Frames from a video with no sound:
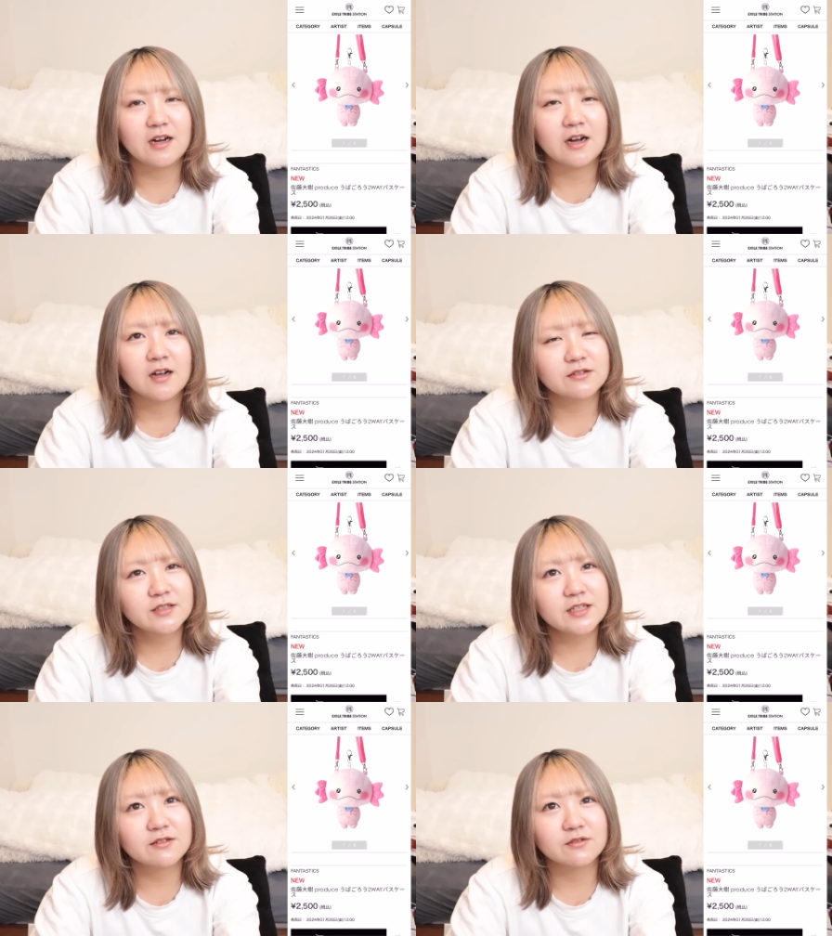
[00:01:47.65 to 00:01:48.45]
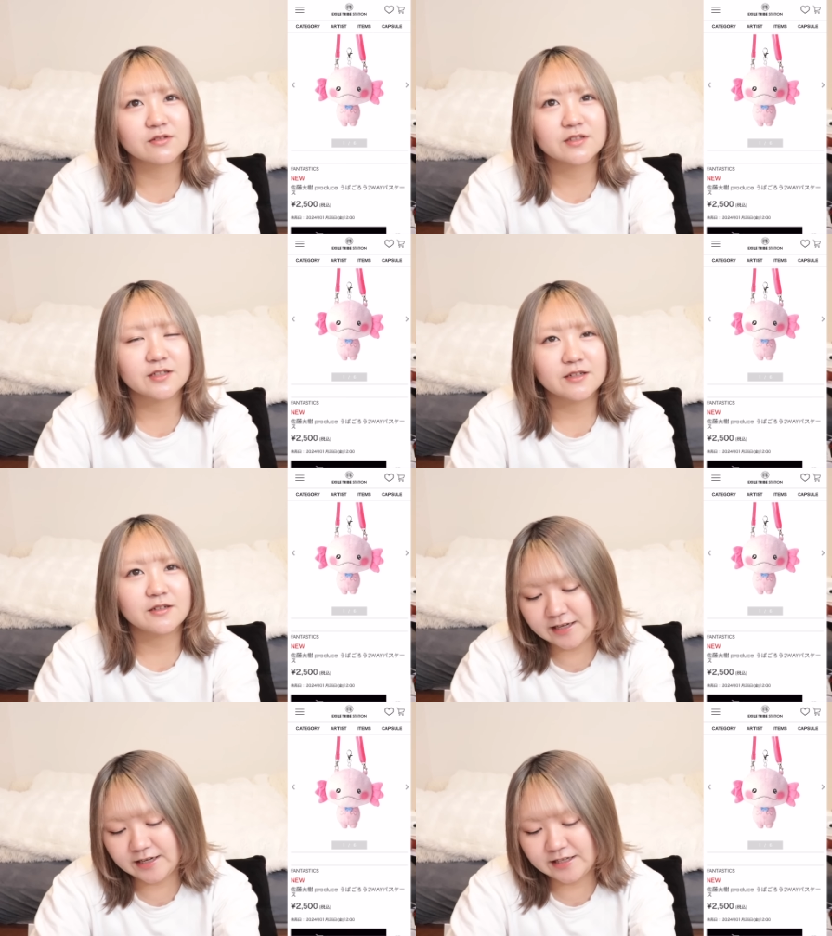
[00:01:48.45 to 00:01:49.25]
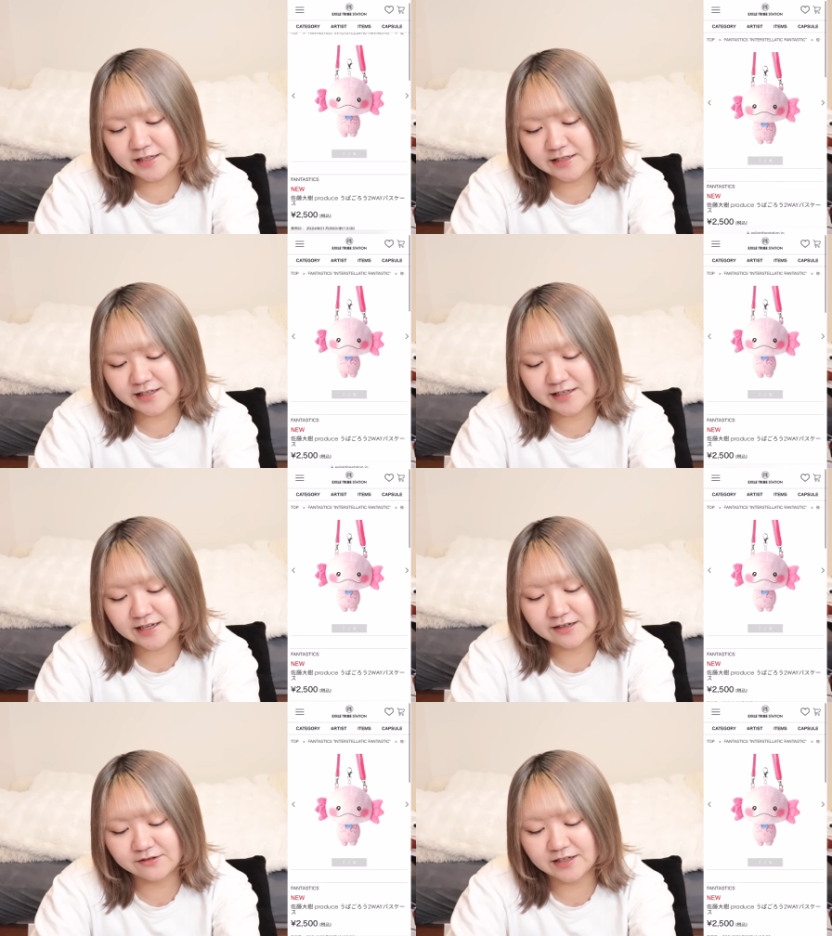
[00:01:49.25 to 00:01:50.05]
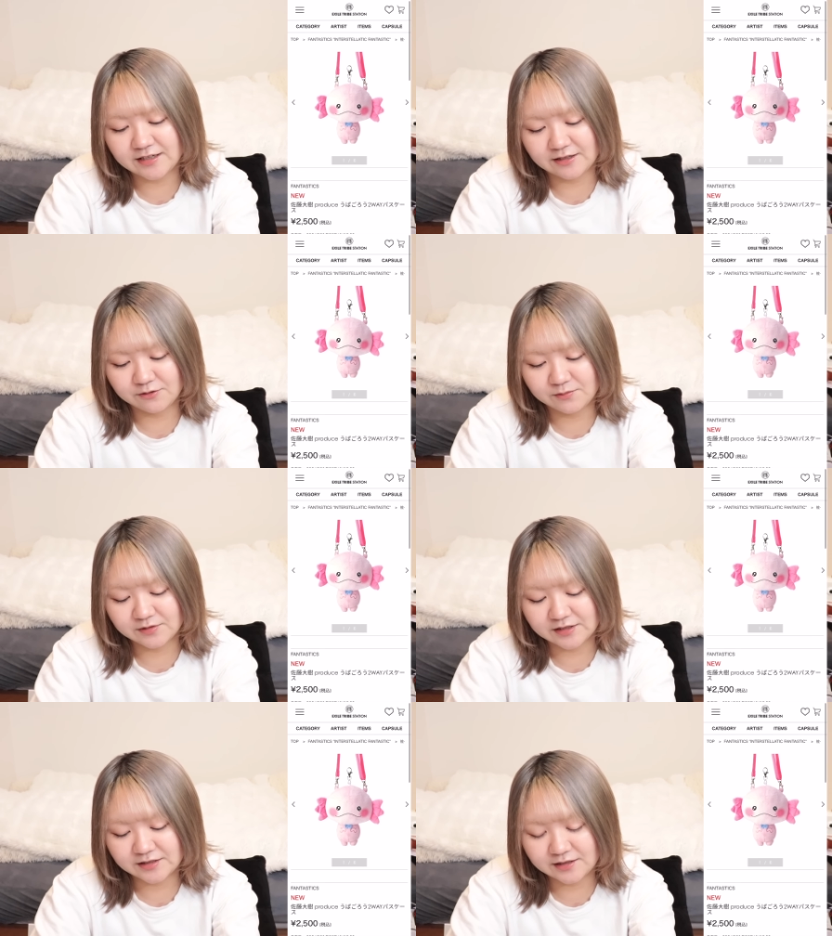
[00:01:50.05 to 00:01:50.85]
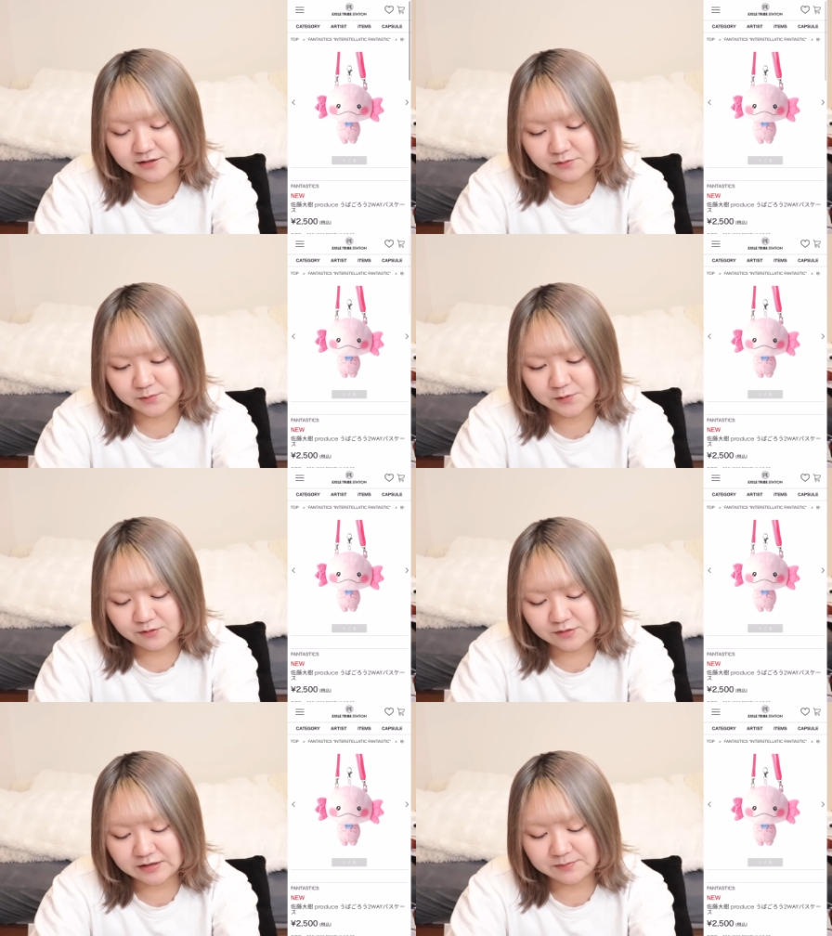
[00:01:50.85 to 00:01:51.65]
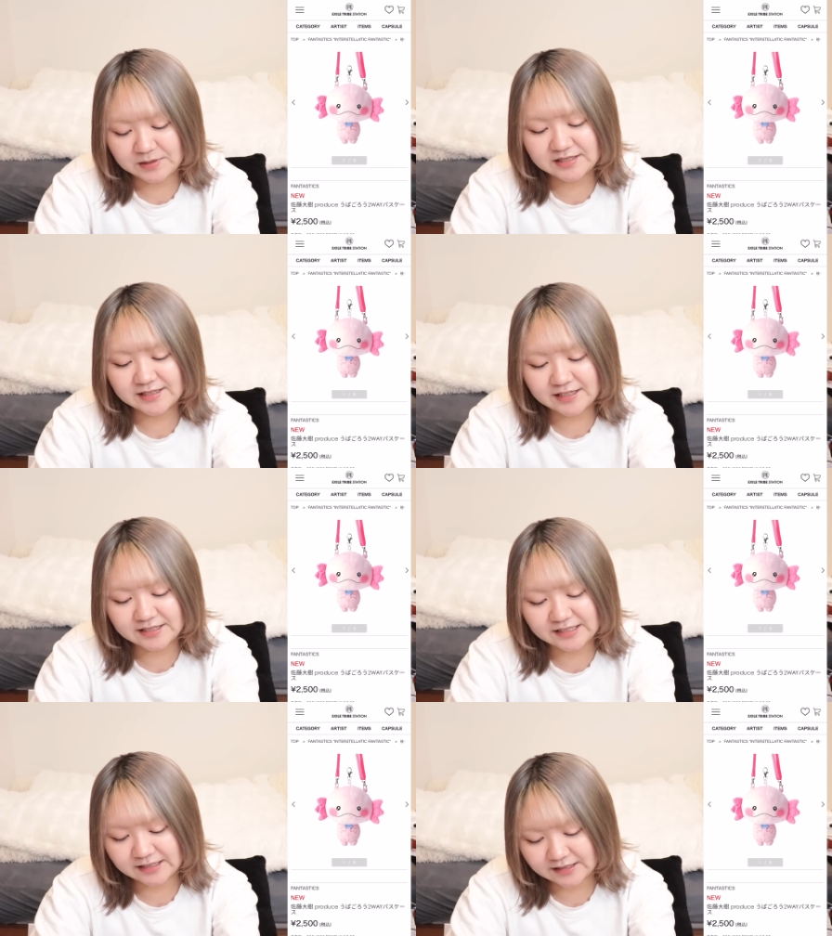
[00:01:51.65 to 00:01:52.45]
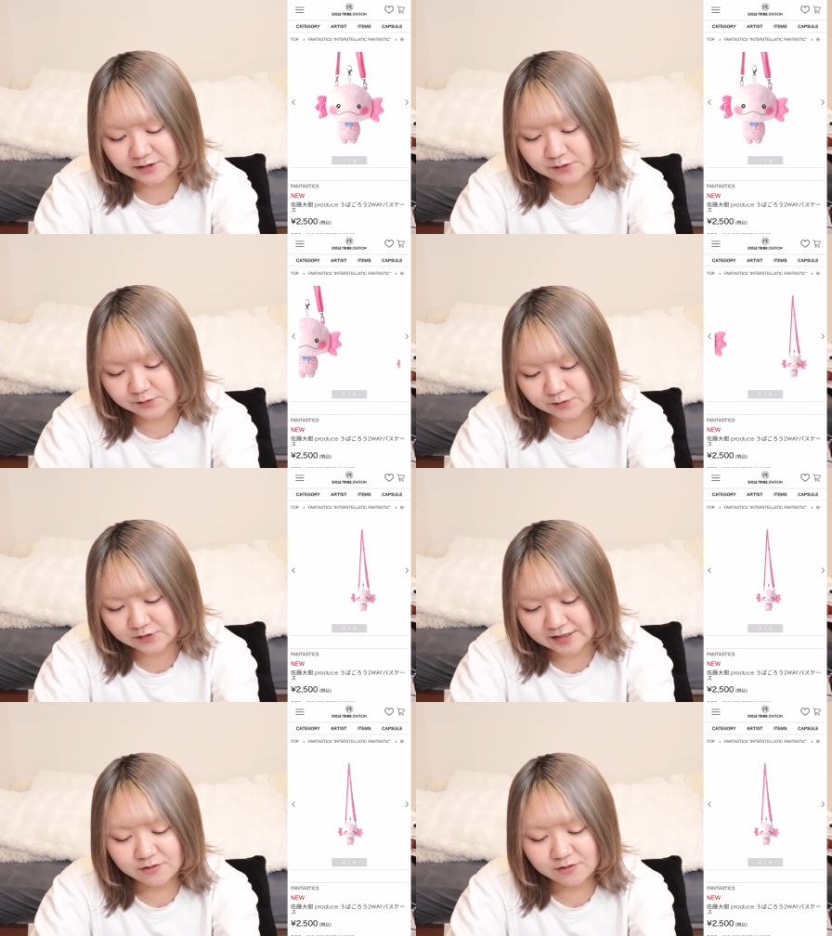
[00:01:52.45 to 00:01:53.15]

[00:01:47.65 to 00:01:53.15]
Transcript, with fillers: あエグザイルのグッズかな大人気キャラクターだと思うんですけれども今回はパスケースになったということで